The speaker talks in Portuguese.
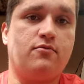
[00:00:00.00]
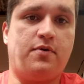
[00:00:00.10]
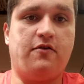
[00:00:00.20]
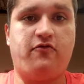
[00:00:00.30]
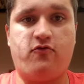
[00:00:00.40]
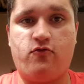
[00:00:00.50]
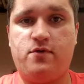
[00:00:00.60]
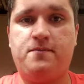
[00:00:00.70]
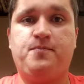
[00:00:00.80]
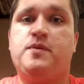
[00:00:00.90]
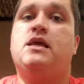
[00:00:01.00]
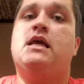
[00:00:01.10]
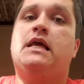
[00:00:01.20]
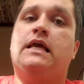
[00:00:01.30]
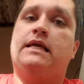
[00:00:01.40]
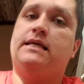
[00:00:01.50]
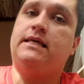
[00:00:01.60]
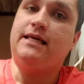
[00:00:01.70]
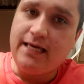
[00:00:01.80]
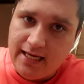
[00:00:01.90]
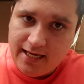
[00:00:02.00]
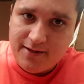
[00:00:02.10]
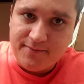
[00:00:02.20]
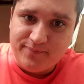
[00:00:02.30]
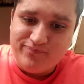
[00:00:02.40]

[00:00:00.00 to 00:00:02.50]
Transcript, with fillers: um perfume que